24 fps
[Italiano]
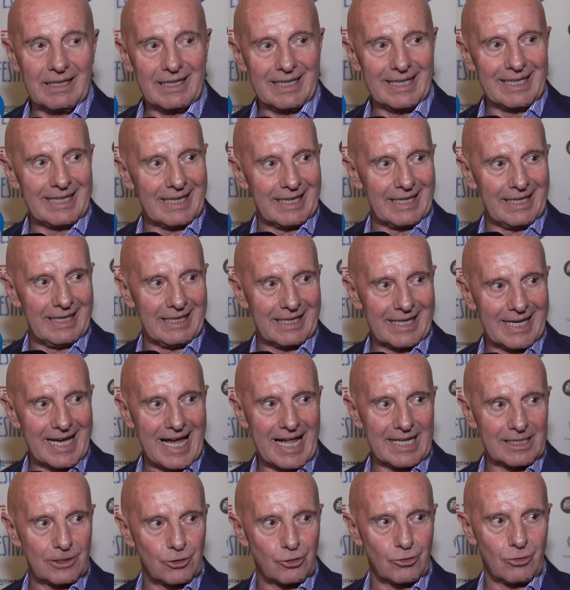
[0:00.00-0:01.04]
il
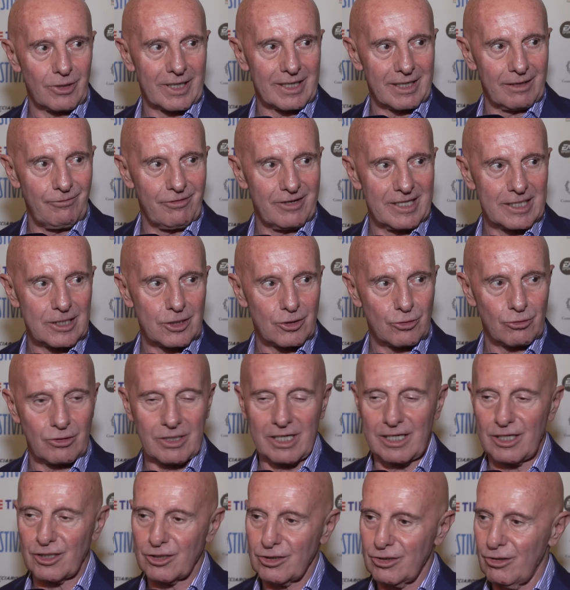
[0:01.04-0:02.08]
calcio è il riflesso
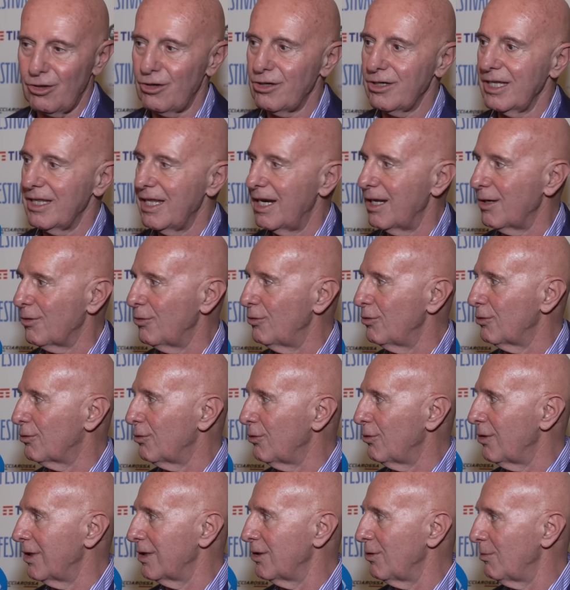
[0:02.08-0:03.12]
della storia e della
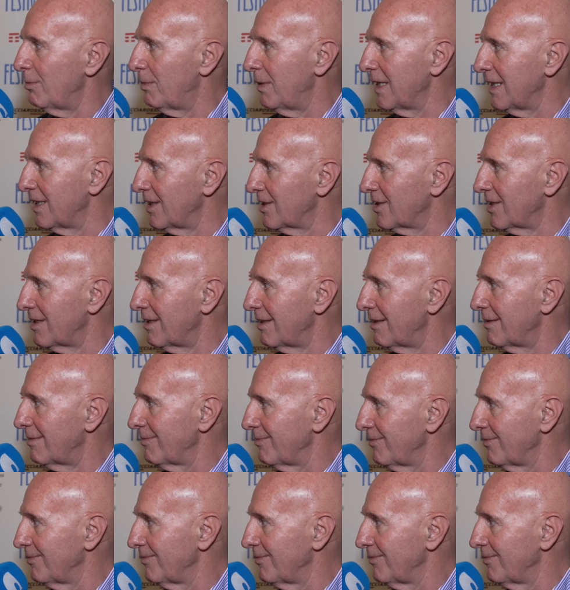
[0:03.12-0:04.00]
cultura di un paese